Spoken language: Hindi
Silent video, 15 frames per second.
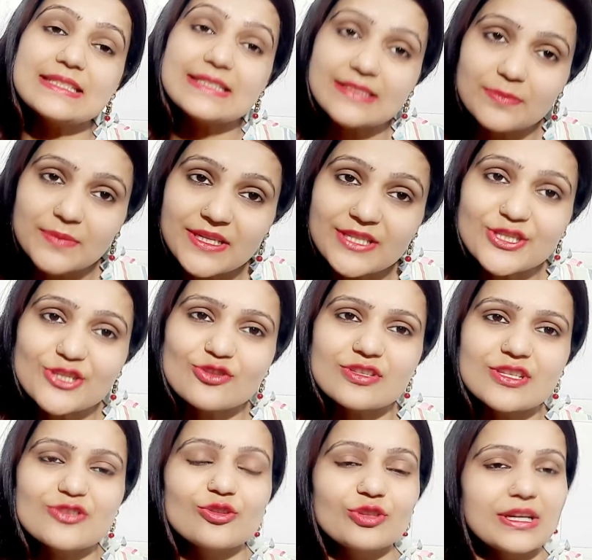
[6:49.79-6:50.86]
सभी चीजों
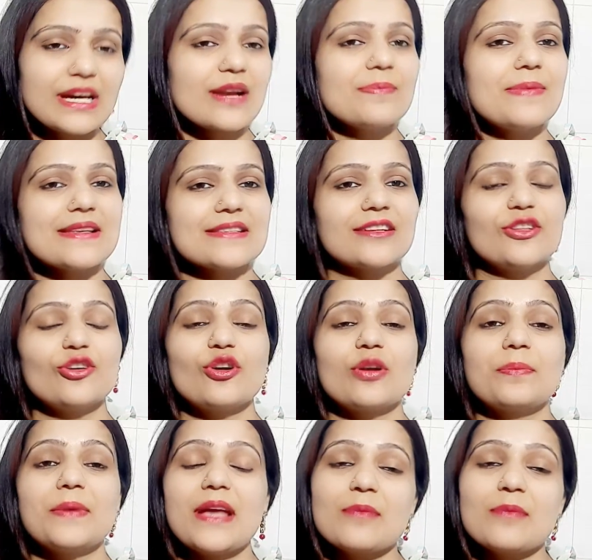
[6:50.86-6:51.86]
से छुटकारा पा सकते हैं और अपने